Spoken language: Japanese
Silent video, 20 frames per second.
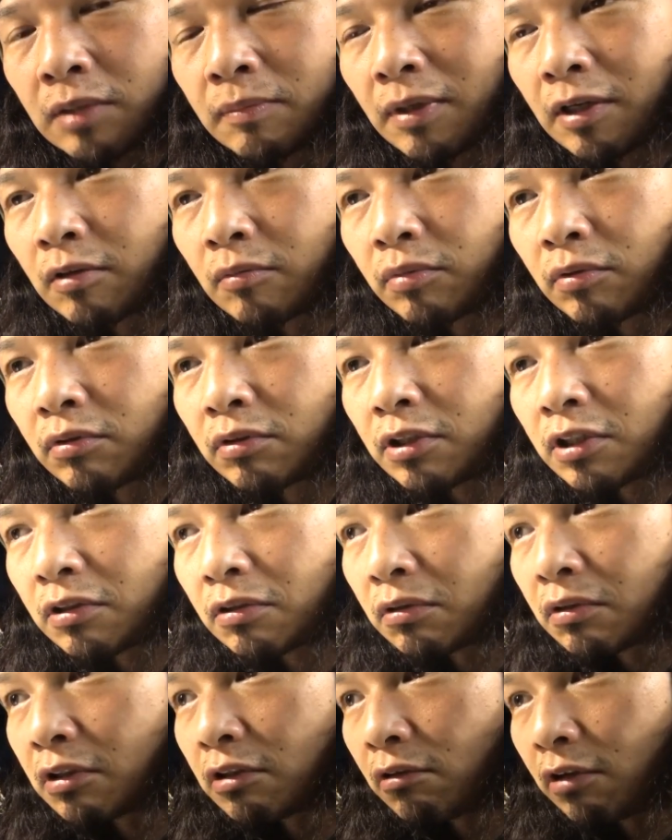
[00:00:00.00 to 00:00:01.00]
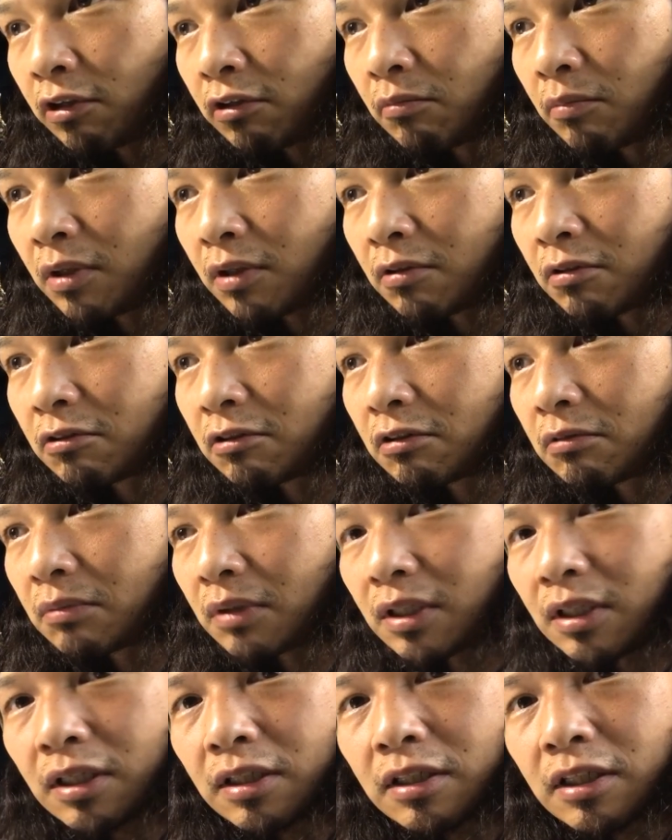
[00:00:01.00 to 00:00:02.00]
今の僕にとっては夢の
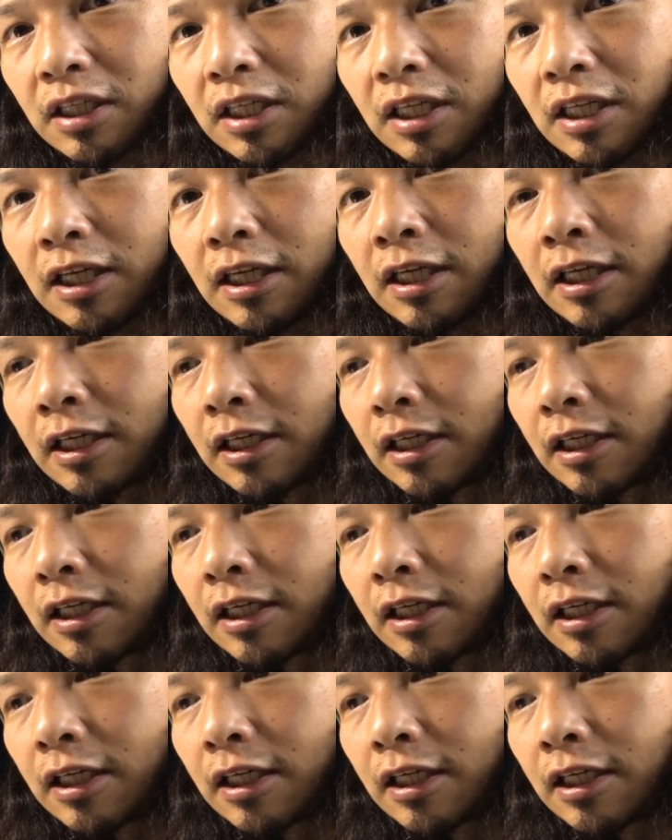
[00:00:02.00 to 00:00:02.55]
車なんで、